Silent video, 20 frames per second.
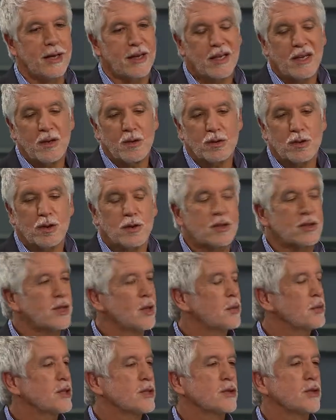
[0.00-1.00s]
Y nosotros
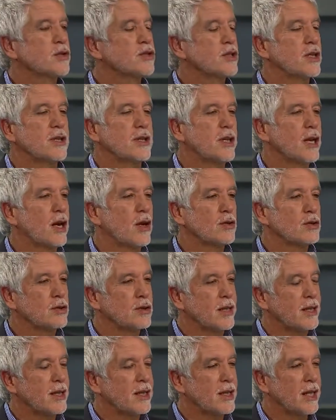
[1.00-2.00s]
estamos desconcentrados
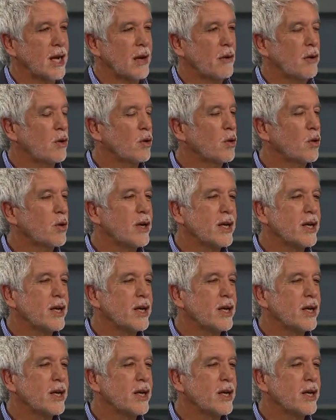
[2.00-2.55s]
concentrados en el trabajo con